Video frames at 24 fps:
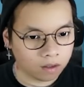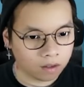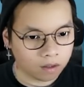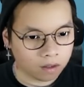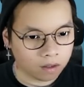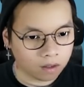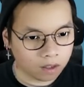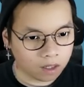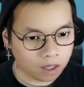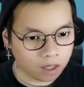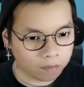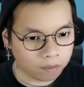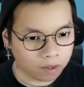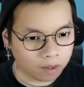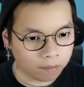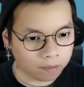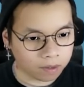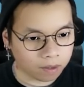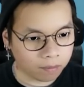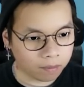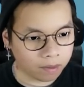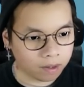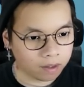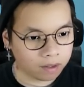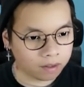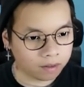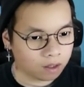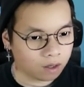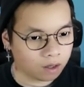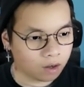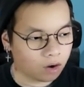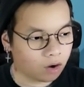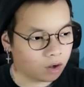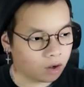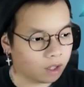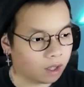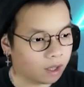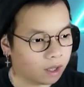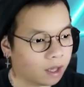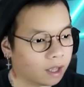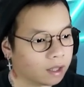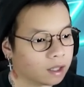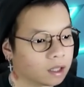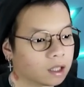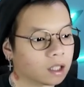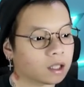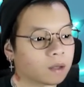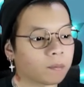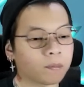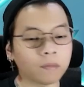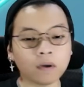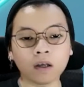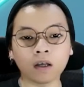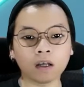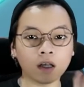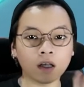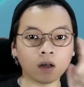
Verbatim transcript: Ini apa dapat apa? Oke, okay, kayaknya tetap uh, eh,